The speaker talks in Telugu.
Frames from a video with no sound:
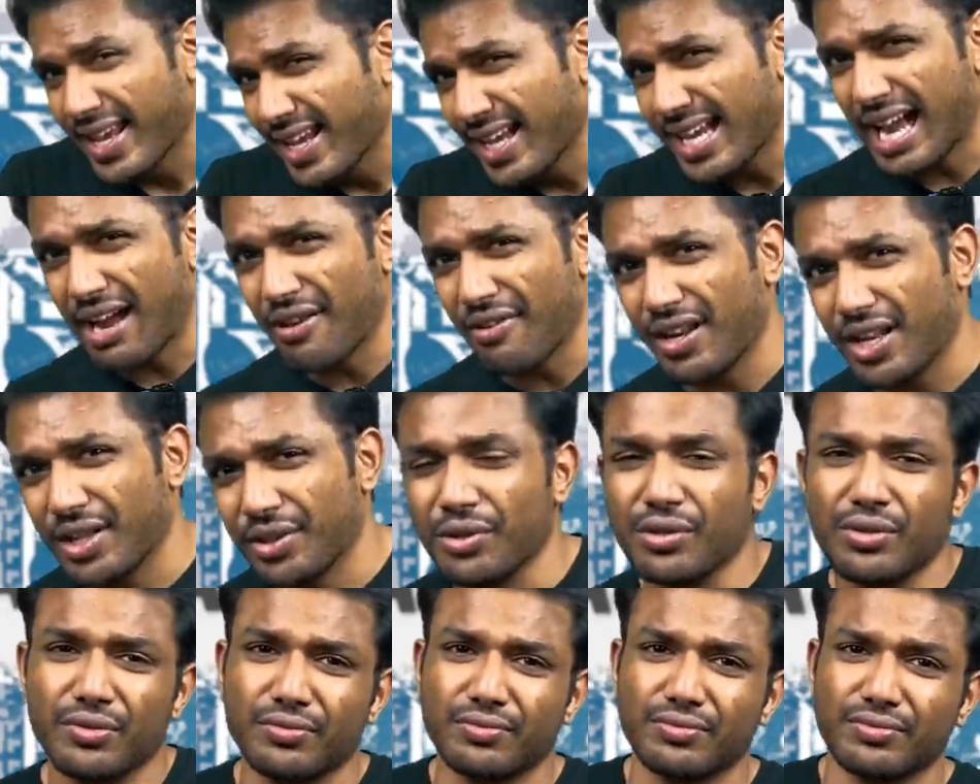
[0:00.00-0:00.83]
ఇంకా
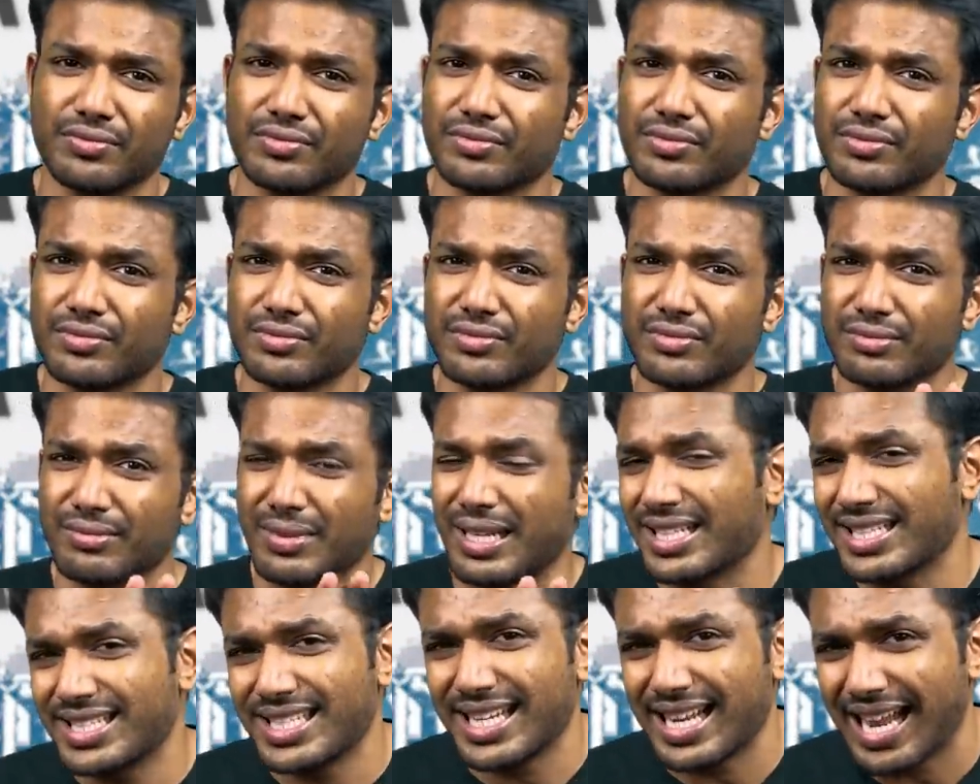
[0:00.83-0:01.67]
అవ్వలేదు
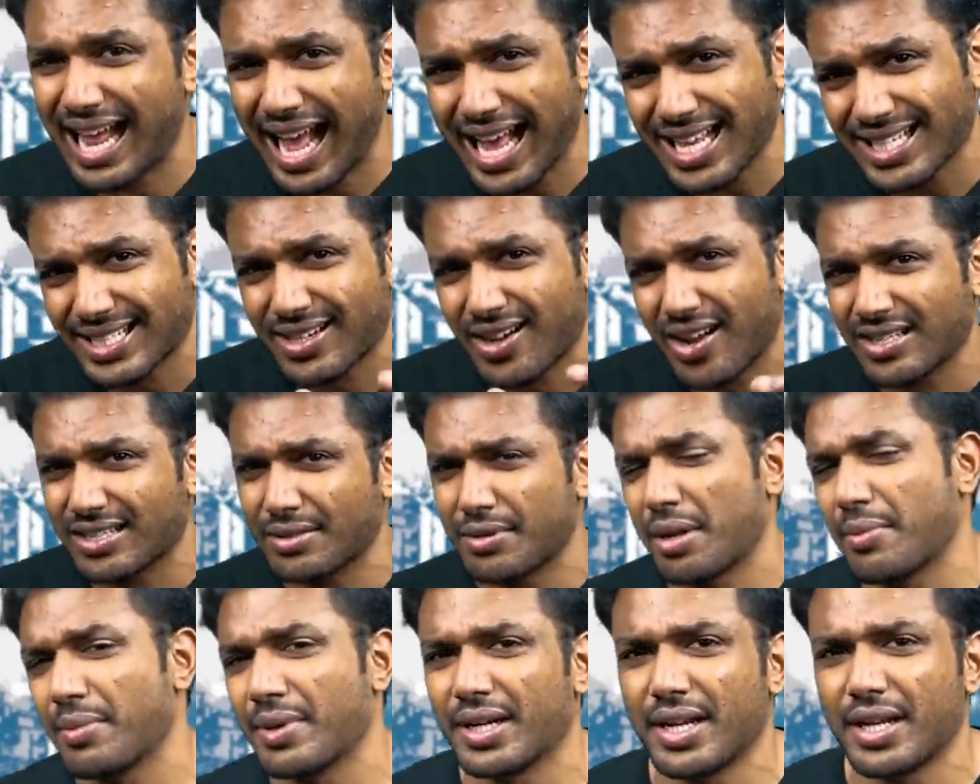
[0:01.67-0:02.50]
మంచి లాస్ట్
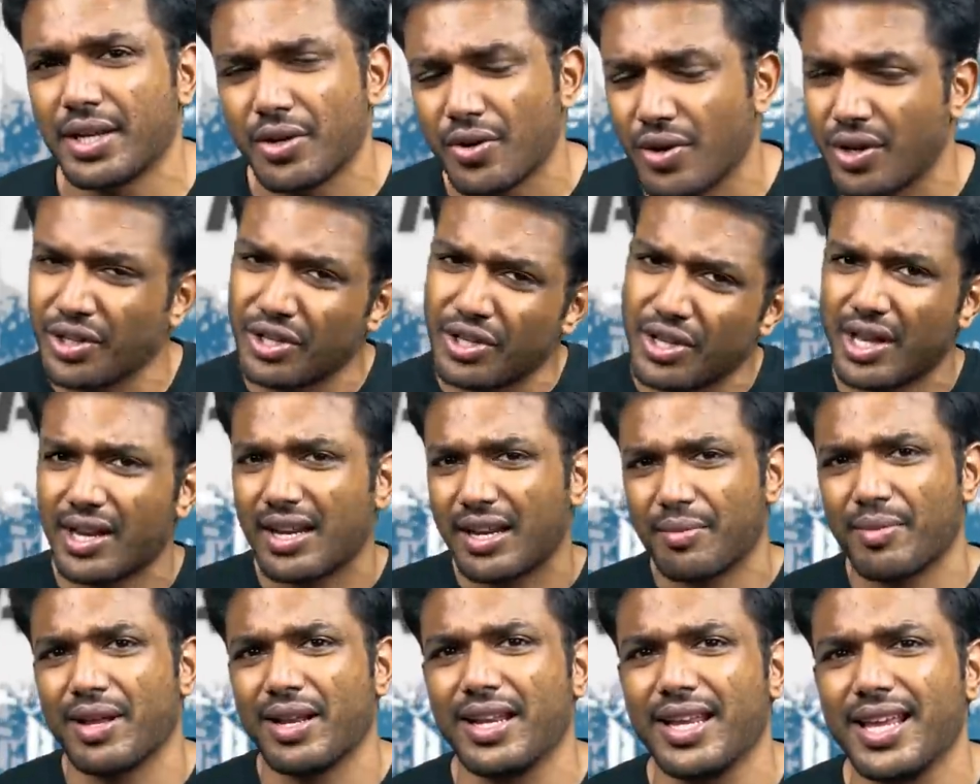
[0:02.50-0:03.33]
కాన్సెప్ట్ అనమాట యోనికి
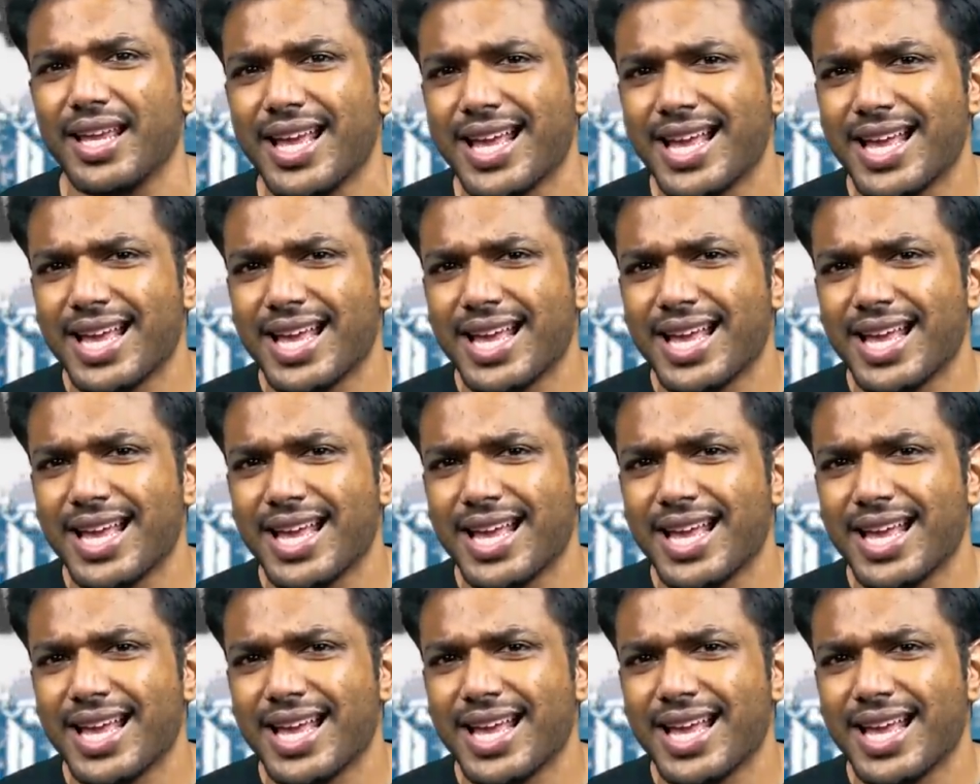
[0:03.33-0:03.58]
అనే మళ్ళీ